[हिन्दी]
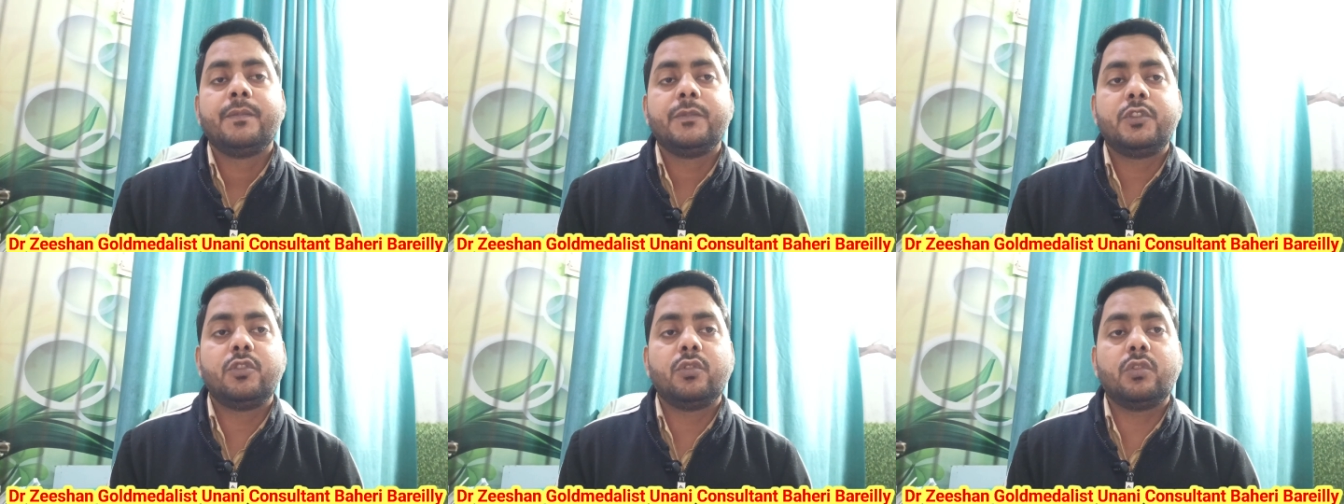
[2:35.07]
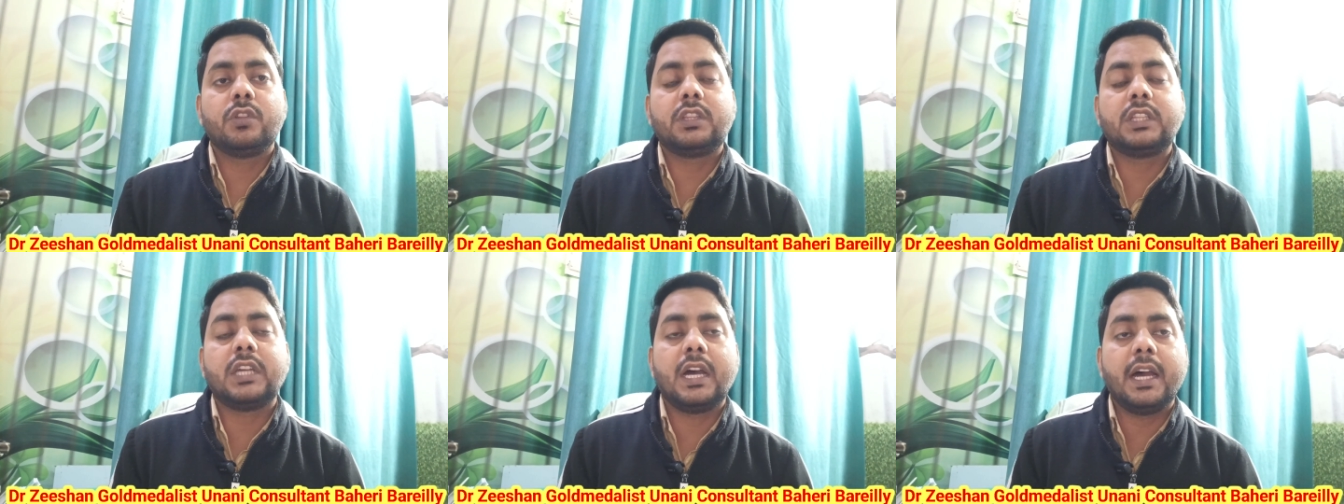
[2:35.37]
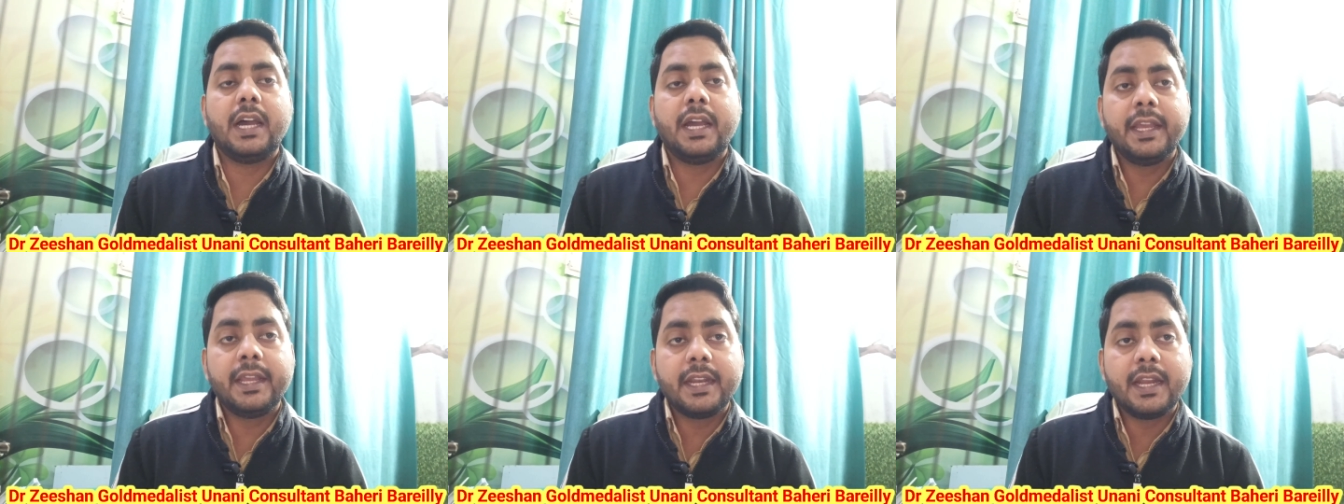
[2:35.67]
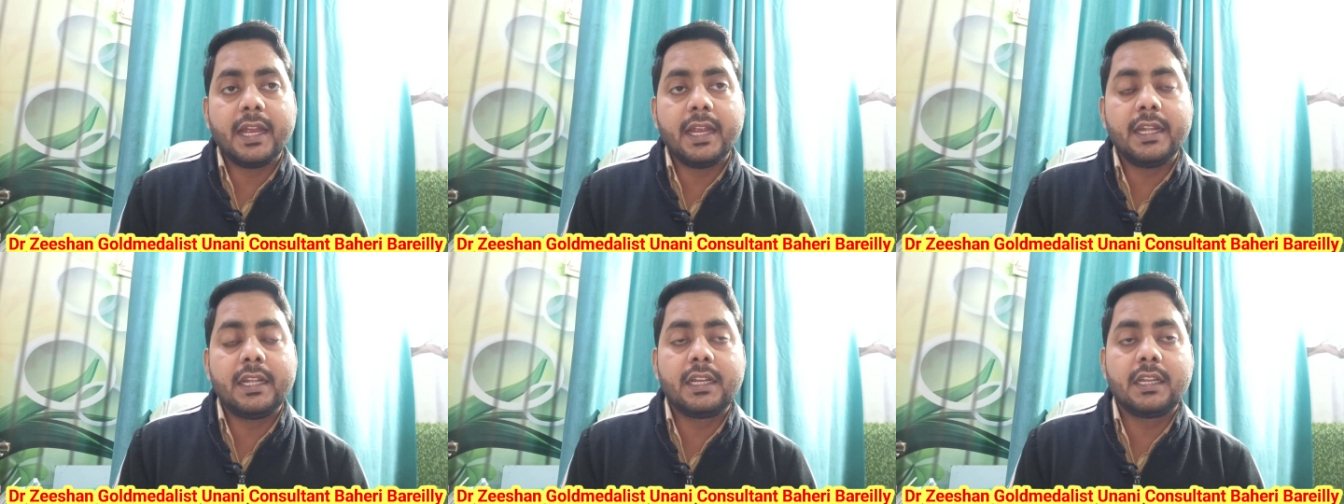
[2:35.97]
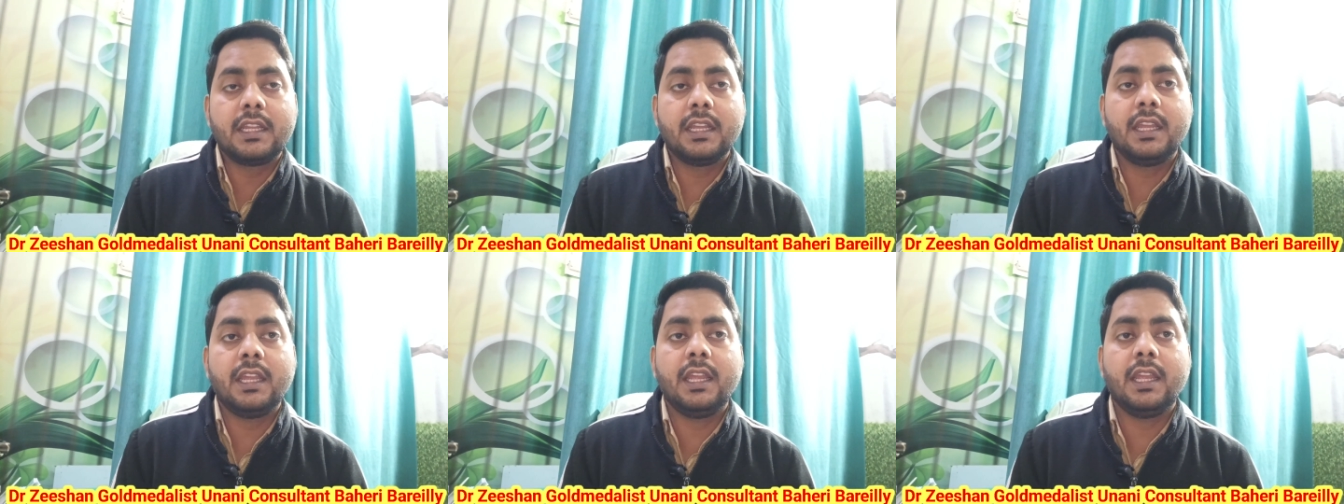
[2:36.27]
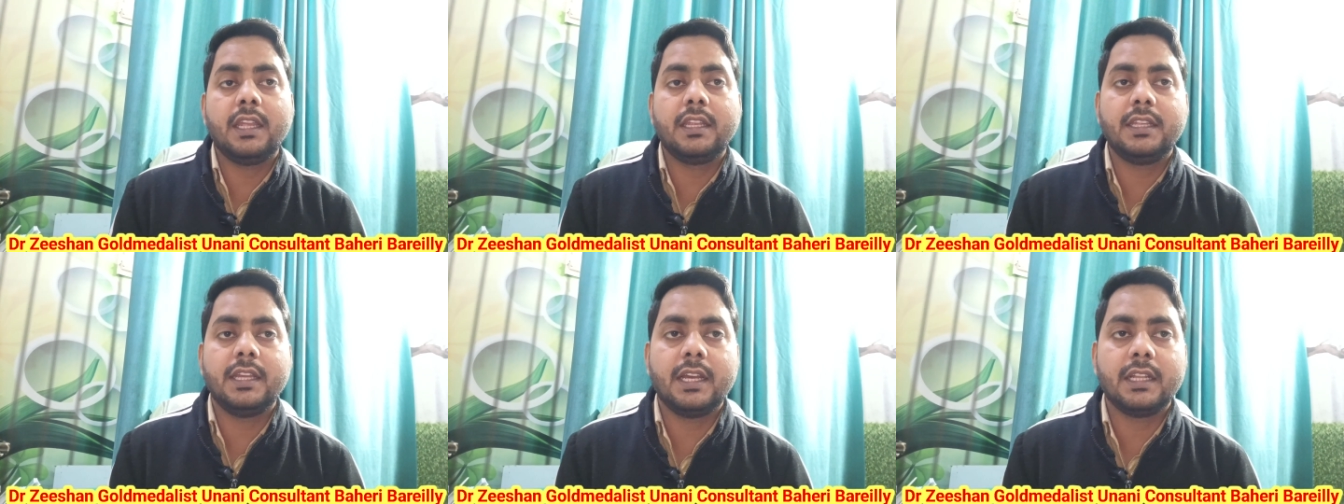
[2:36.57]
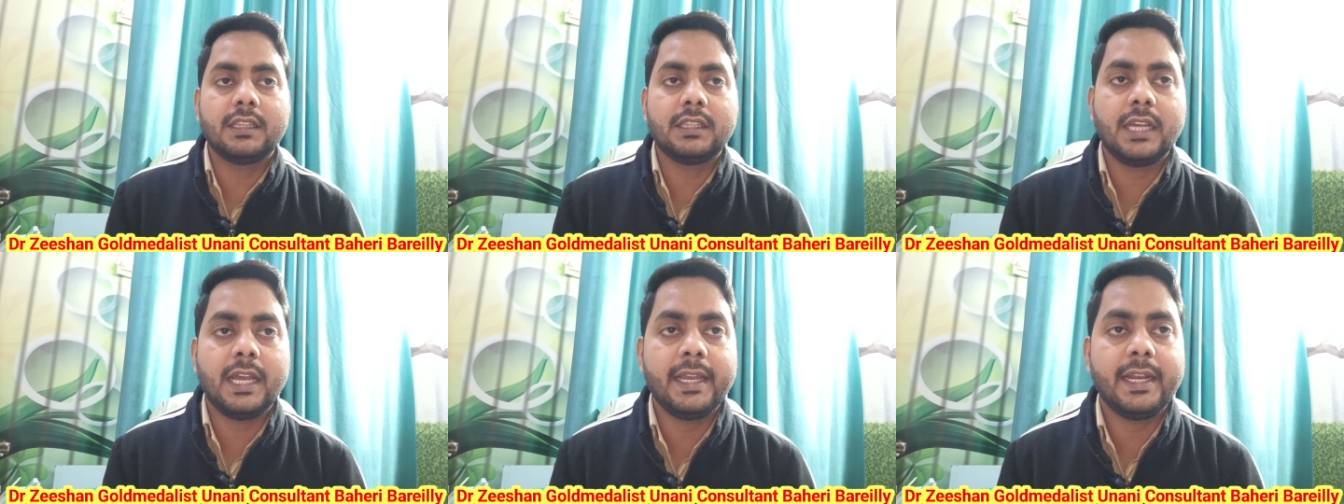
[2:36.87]
जो थायराइड के
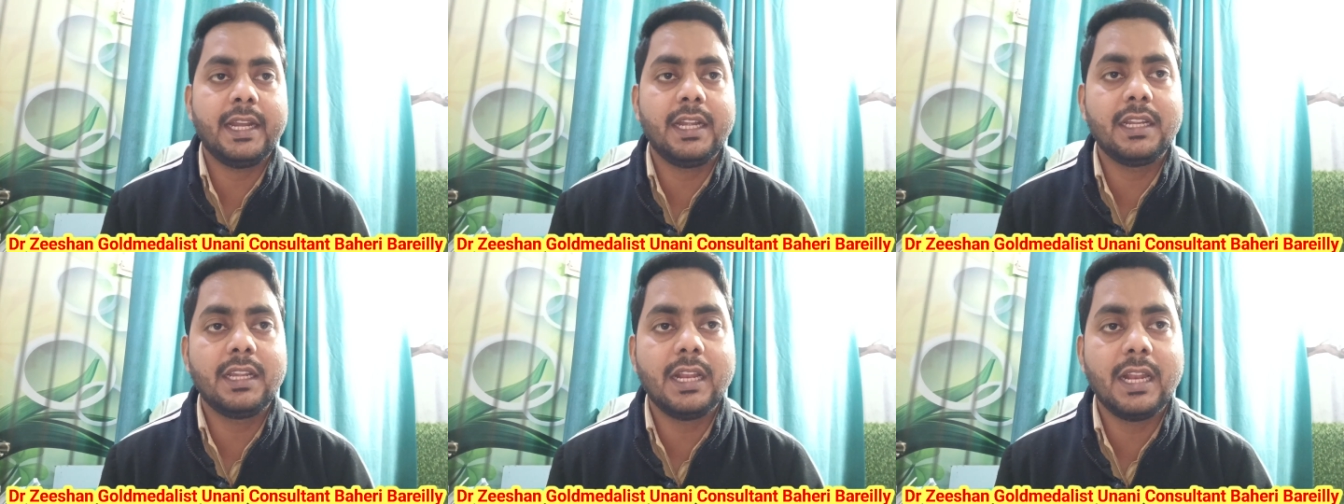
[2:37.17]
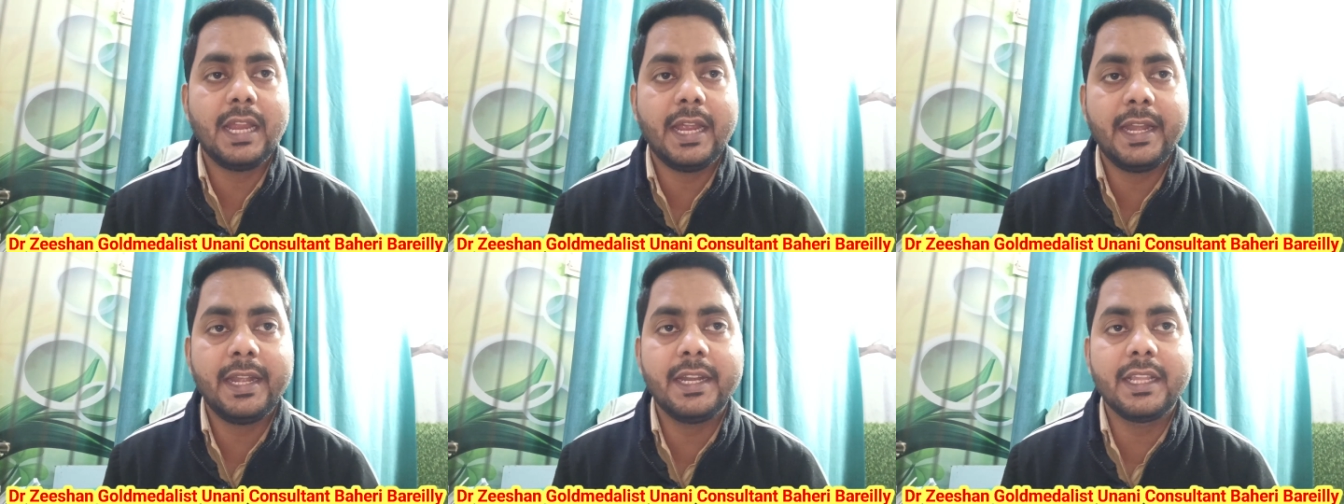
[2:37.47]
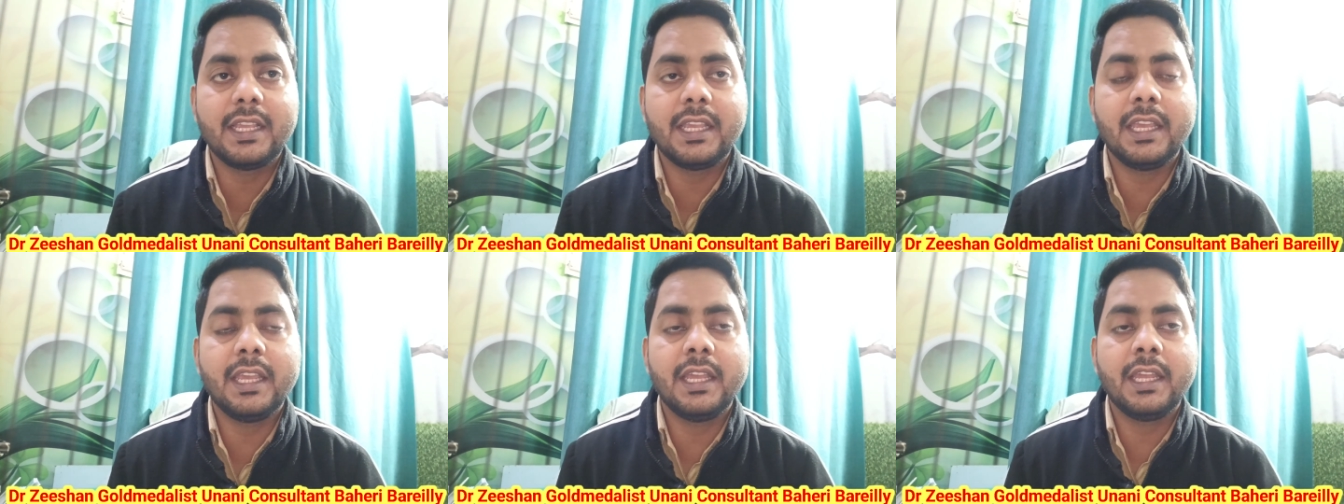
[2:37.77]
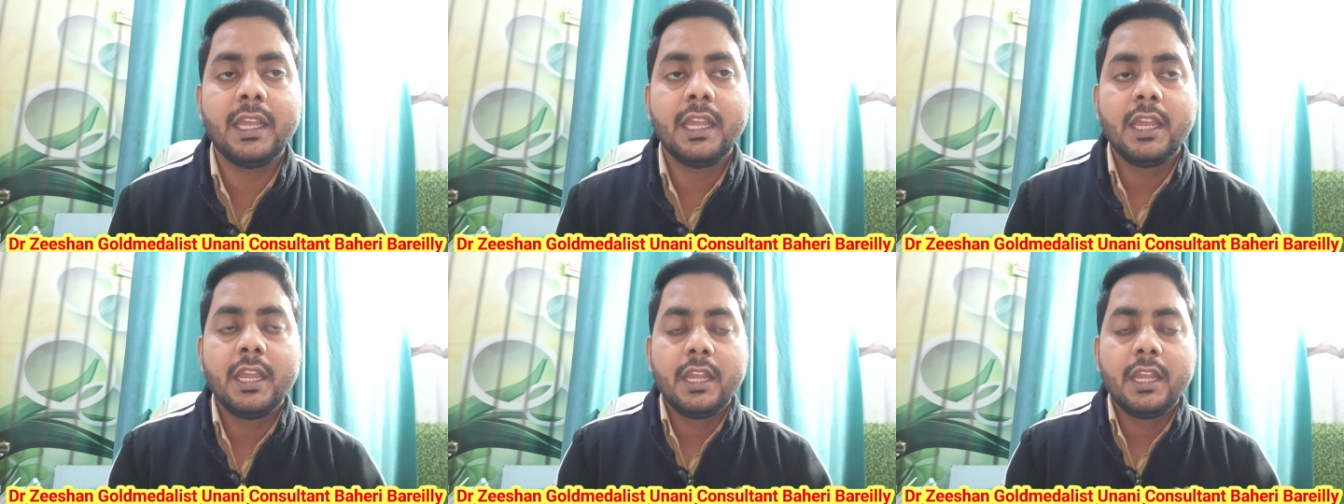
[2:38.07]
या थायराइड ग्लैंड के